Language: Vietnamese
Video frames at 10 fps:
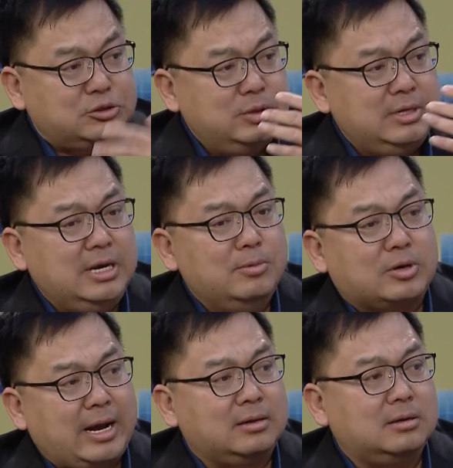suy nghĩ một
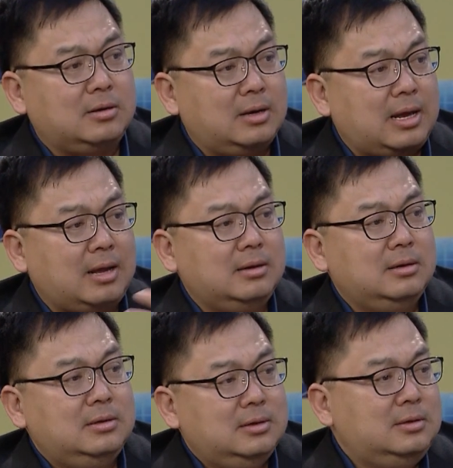cách gọi là
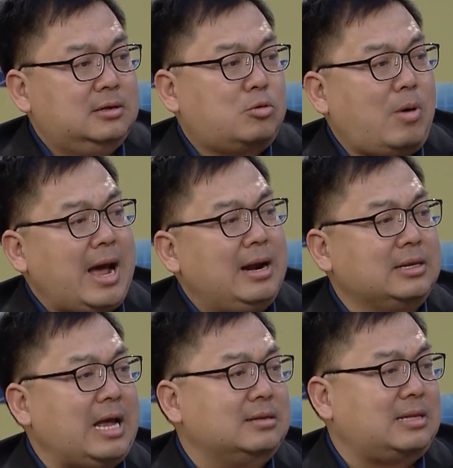quá là
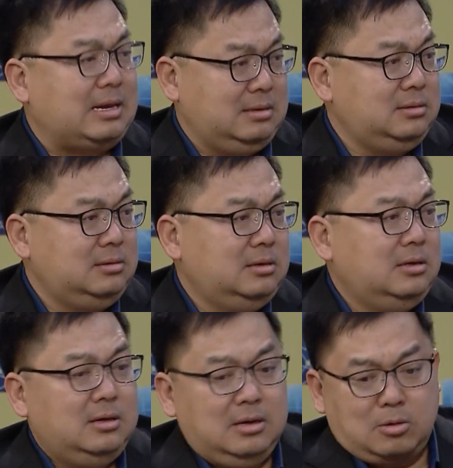thẳng thắn
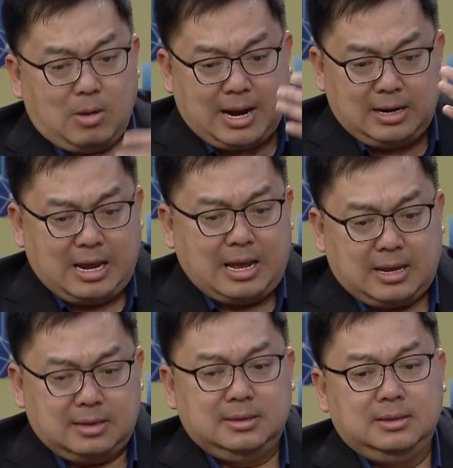quá là
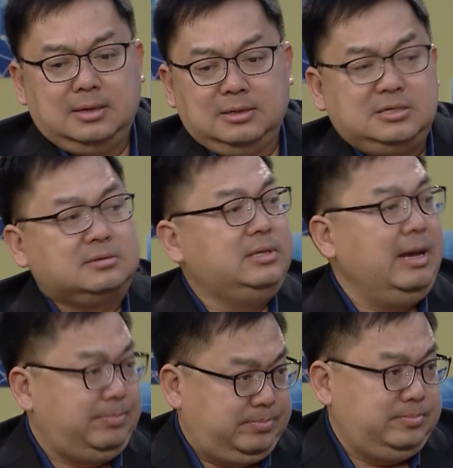trực tiếp
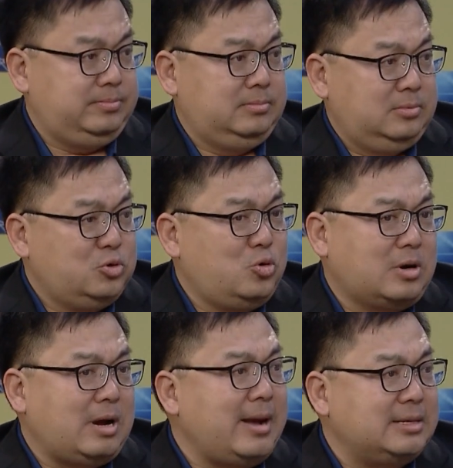của
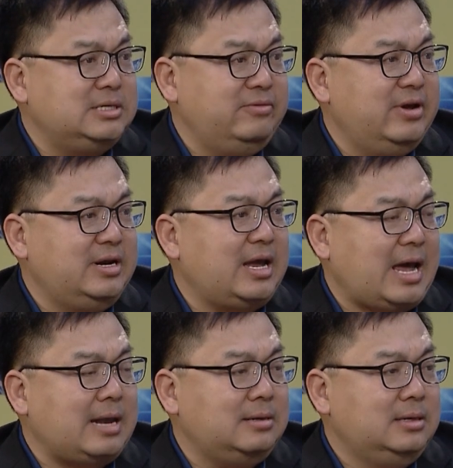các bạn sinh viên nghệ
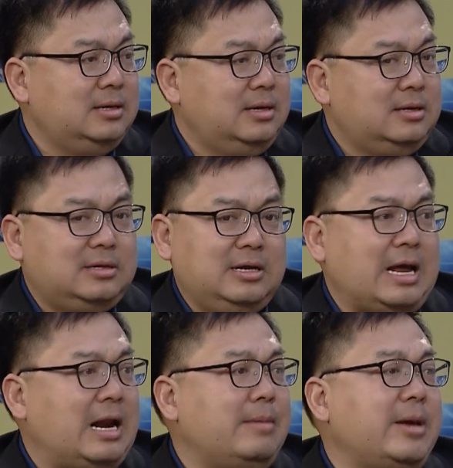an thì
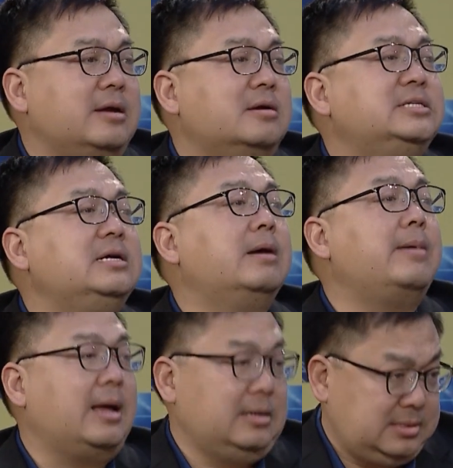đã làm ảnh hưởng chính các
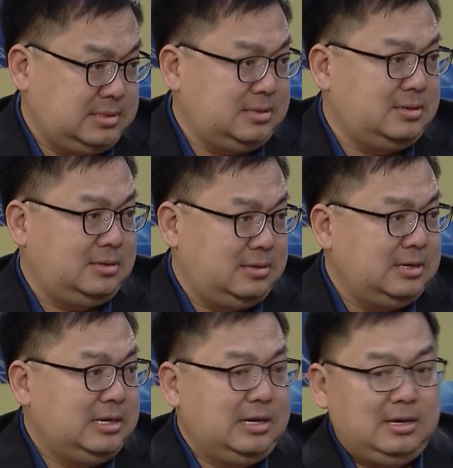bạn
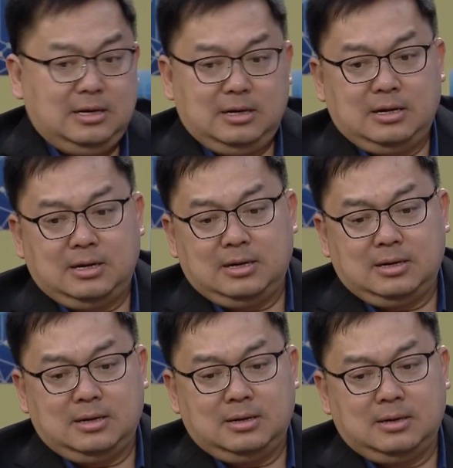à,
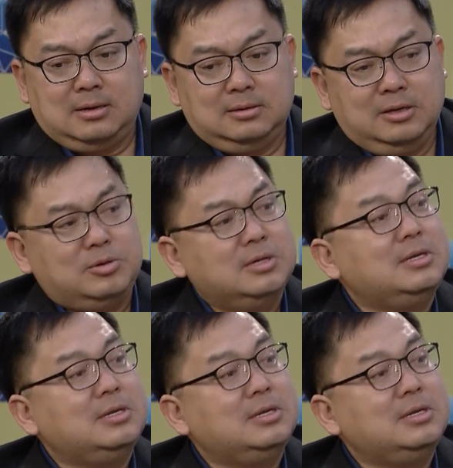điều thứ